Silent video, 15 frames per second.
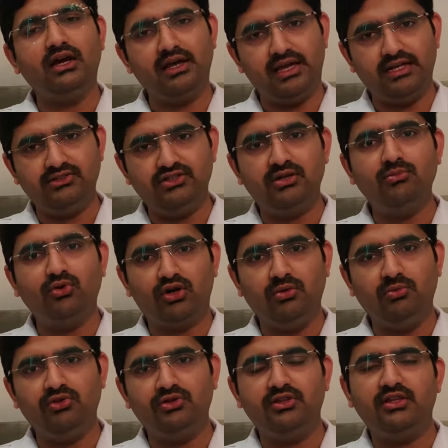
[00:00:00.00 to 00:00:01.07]
లంగ్ క్యాన్సర్
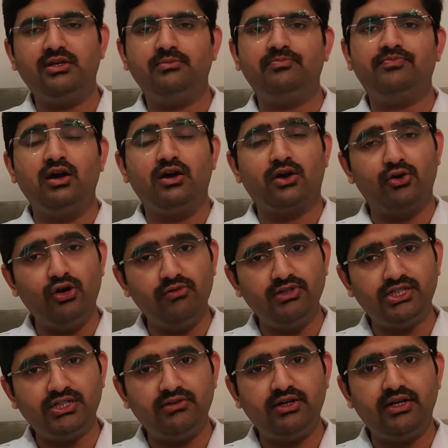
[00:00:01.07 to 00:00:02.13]
మొట్టమొదటిది రెండో
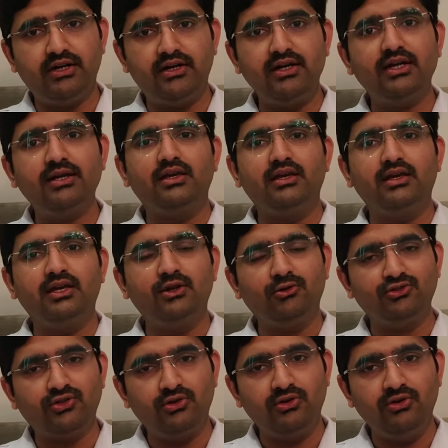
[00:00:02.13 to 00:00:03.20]
విషయం ఏంటంటే ఈ
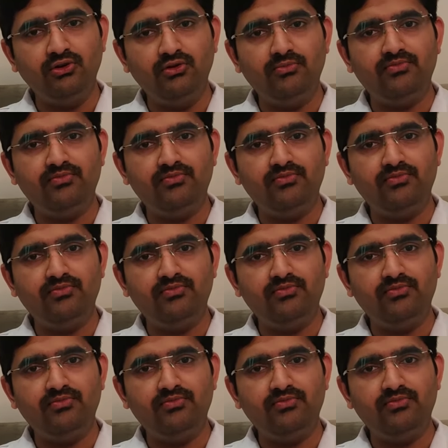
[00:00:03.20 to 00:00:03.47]
రోజుల్లో